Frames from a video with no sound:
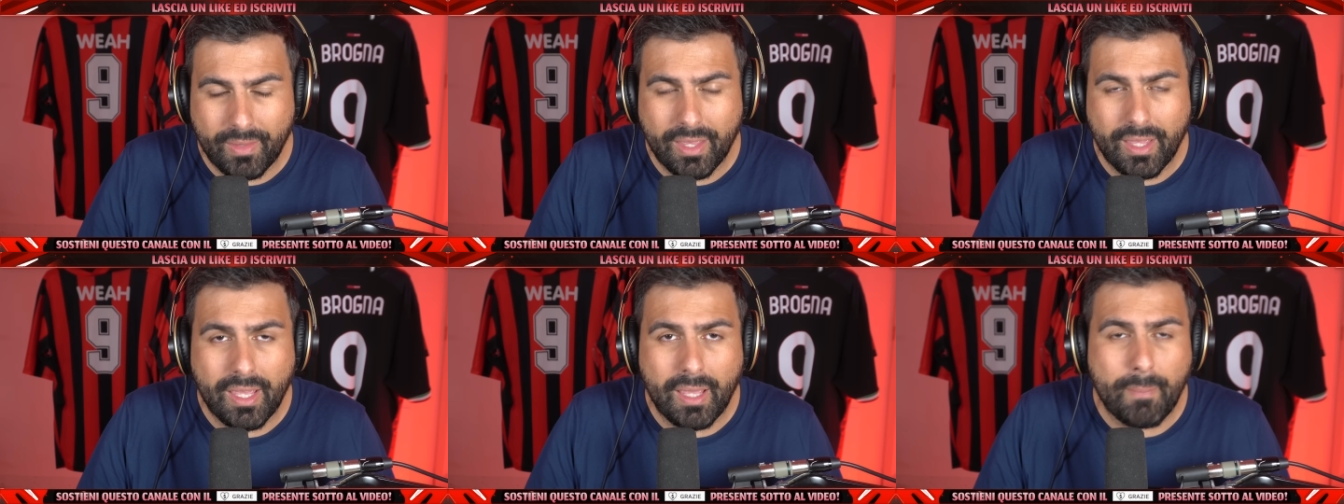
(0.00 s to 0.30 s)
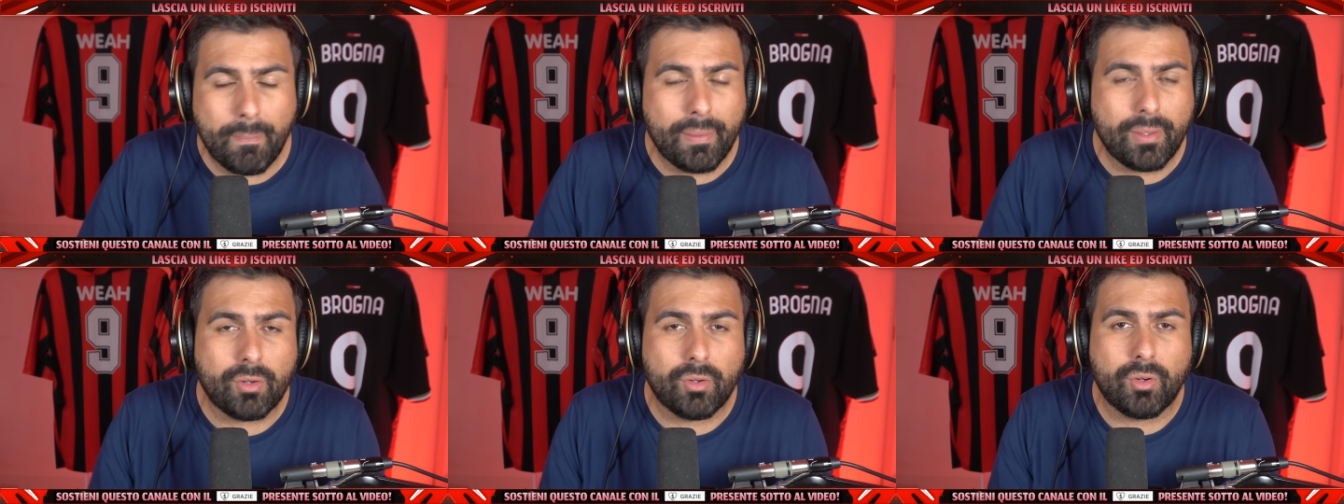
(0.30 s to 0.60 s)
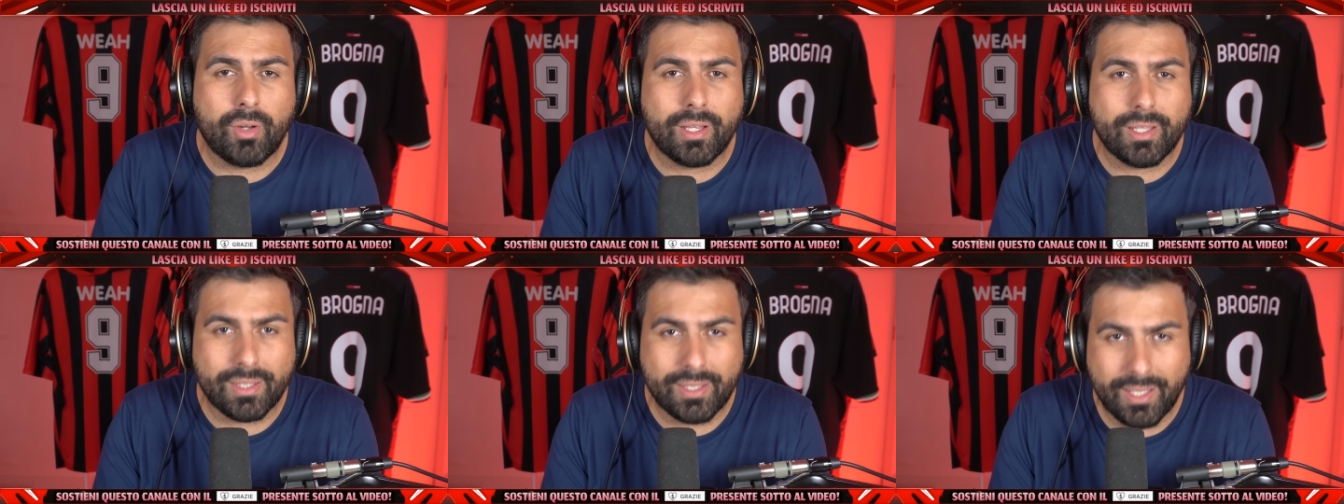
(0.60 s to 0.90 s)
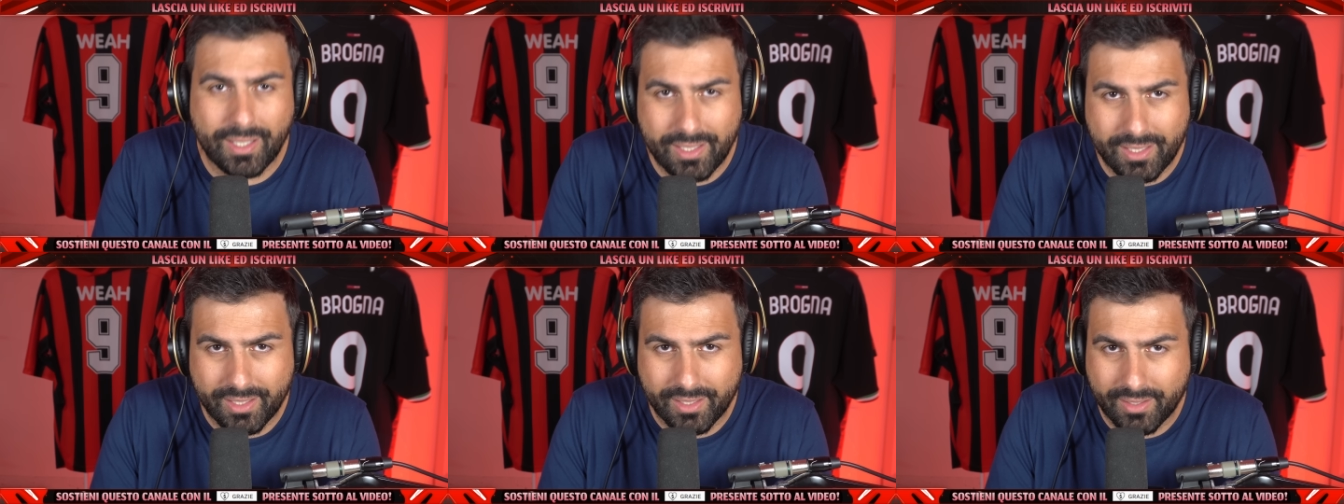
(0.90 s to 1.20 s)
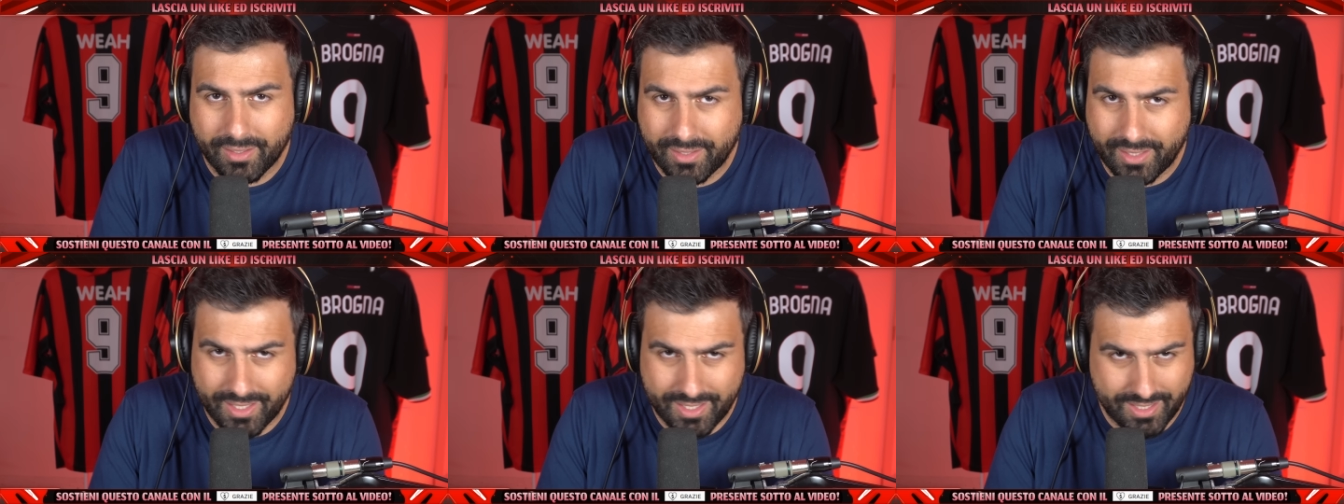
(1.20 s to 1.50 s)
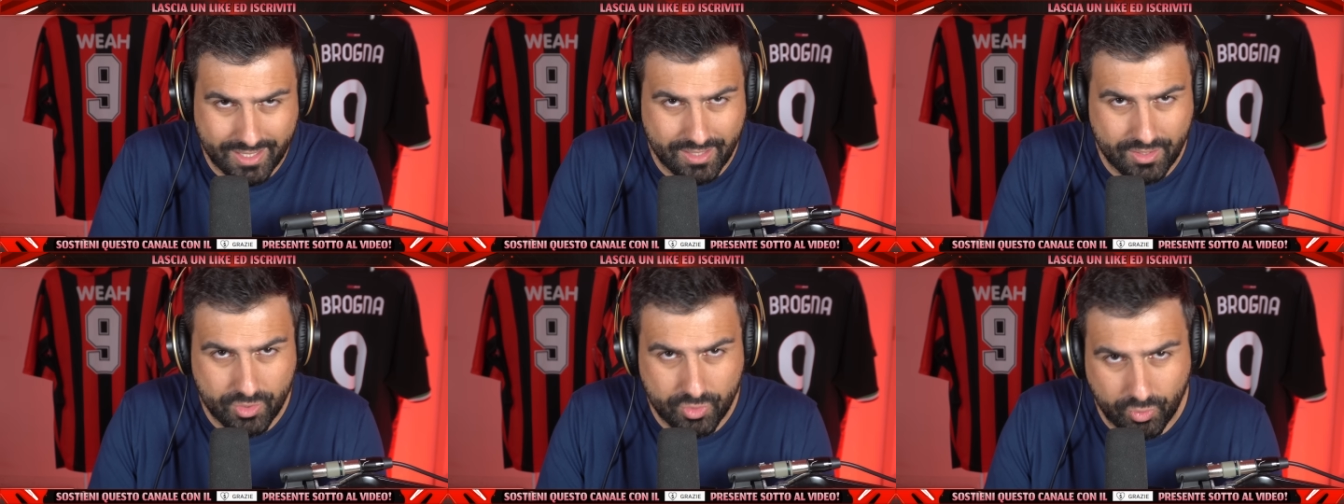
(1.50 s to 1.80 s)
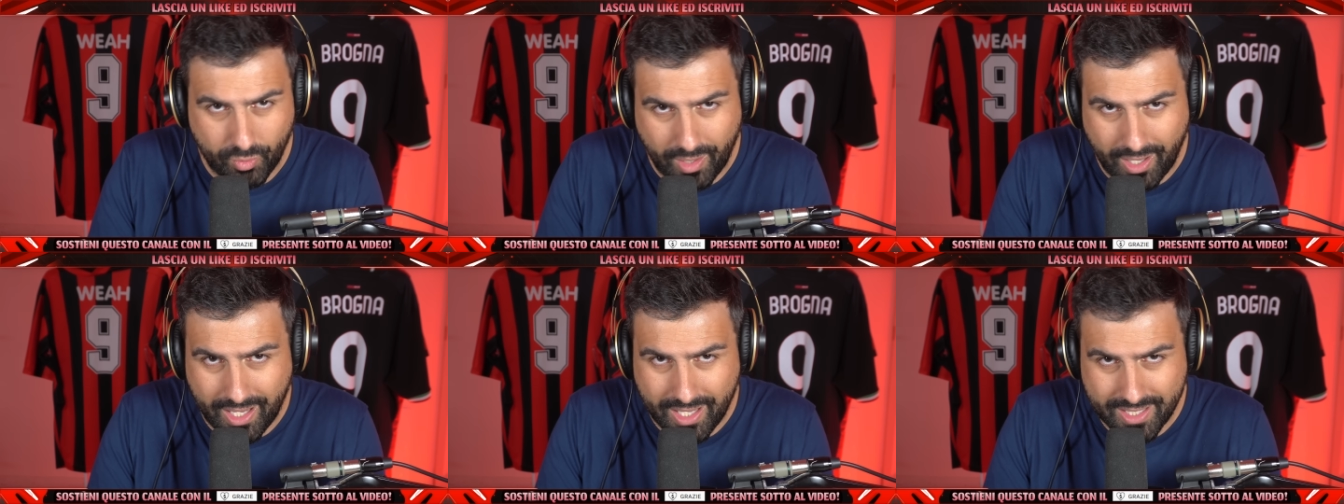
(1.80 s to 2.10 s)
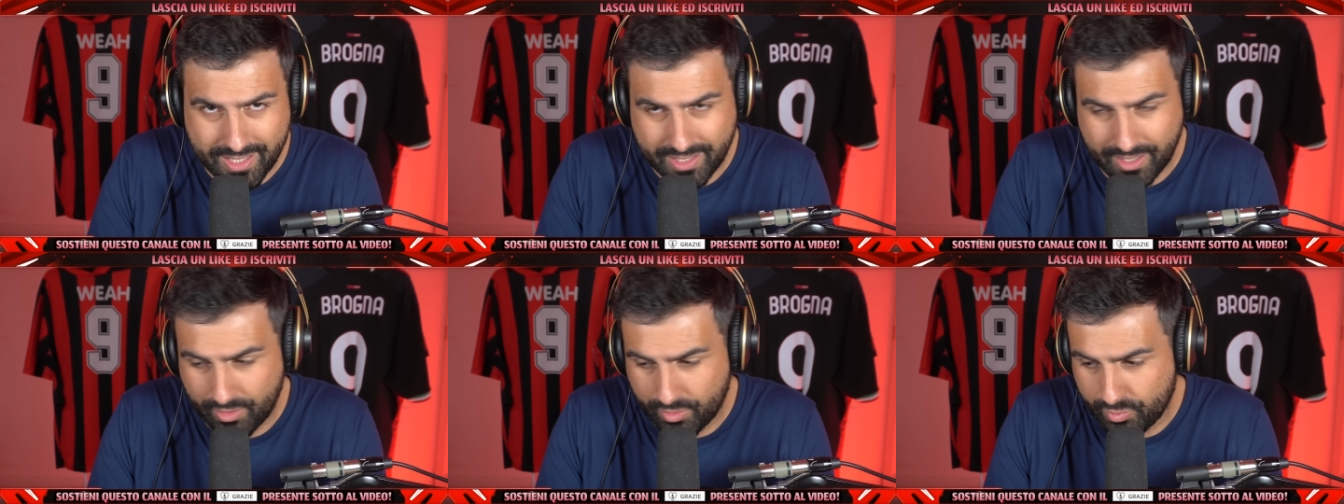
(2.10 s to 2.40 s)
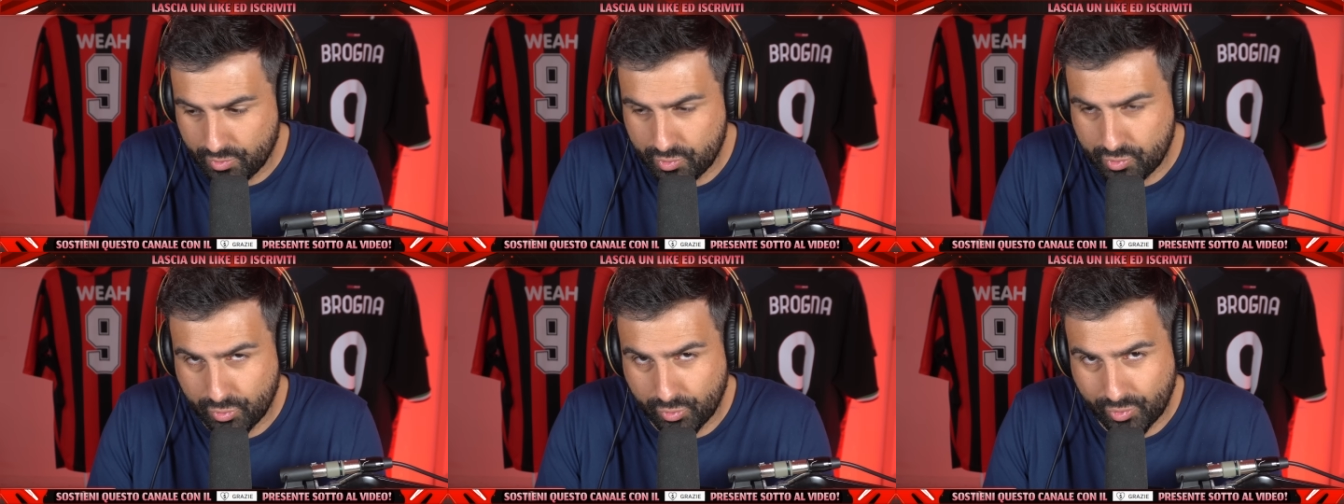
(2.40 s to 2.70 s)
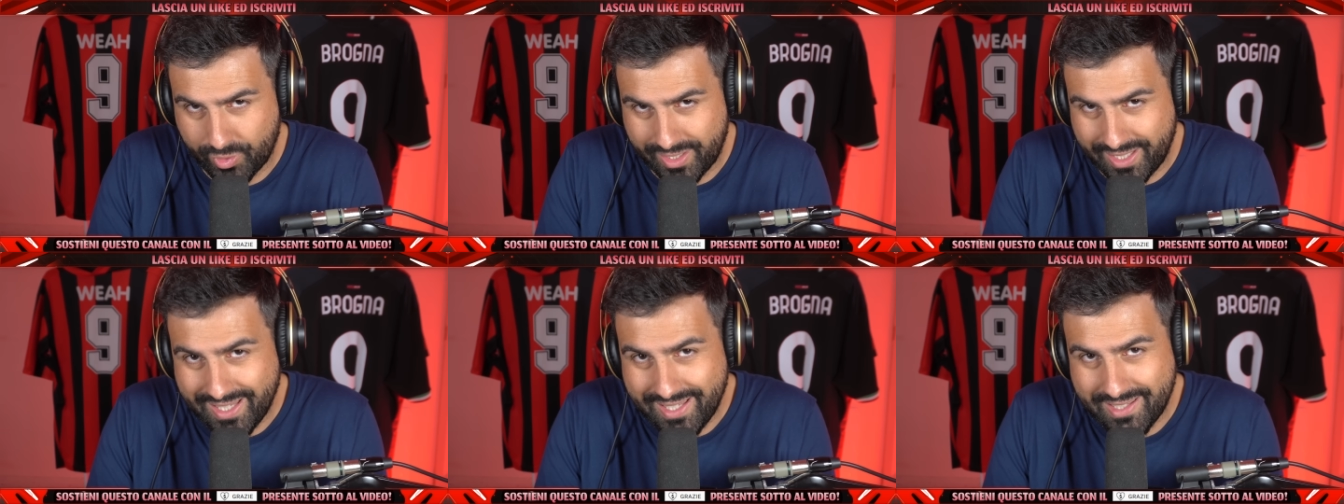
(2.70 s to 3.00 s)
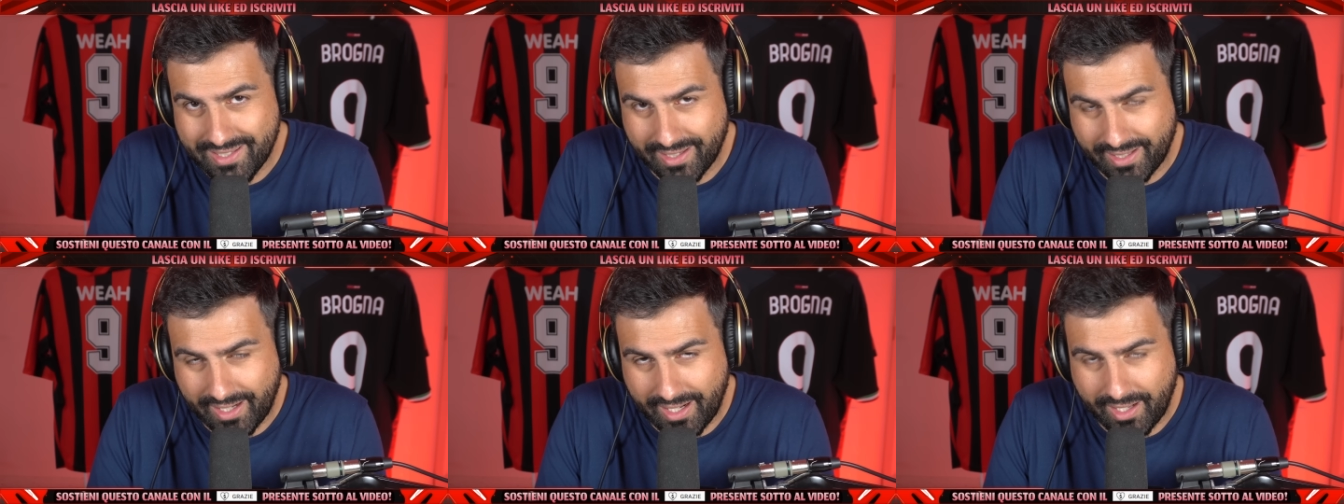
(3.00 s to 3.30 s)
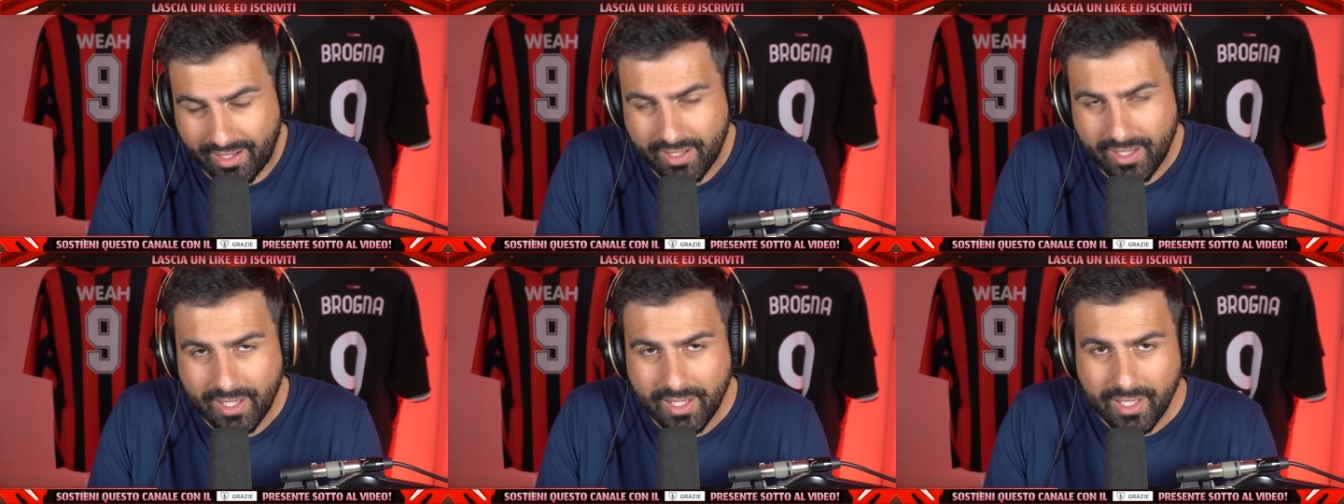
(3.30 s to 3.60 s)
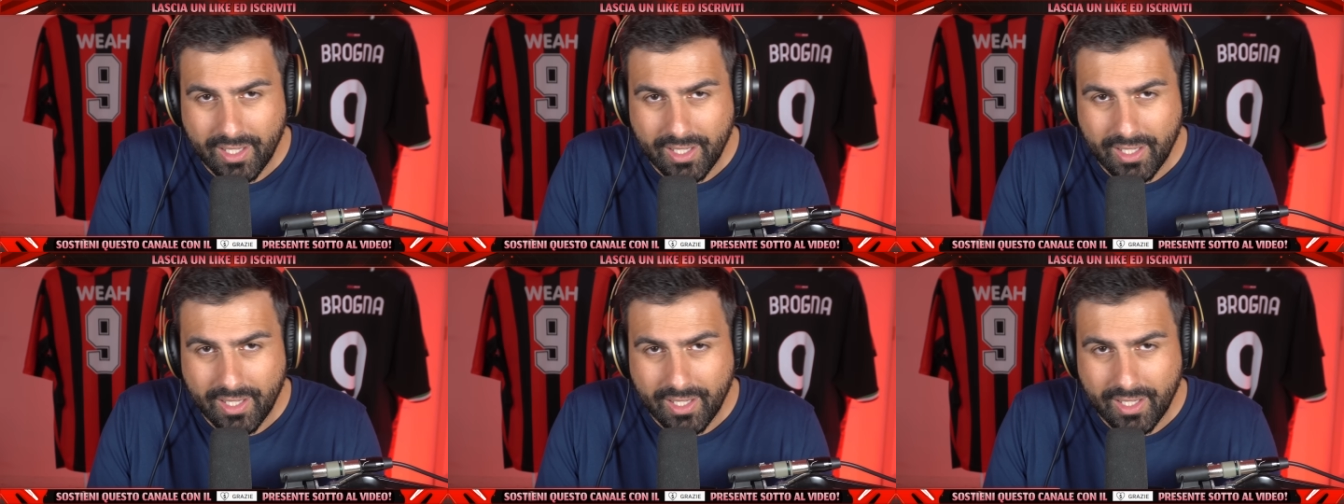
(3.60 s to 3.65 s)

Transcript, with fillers: eh, però anche lì che senso ha se non so chi sarà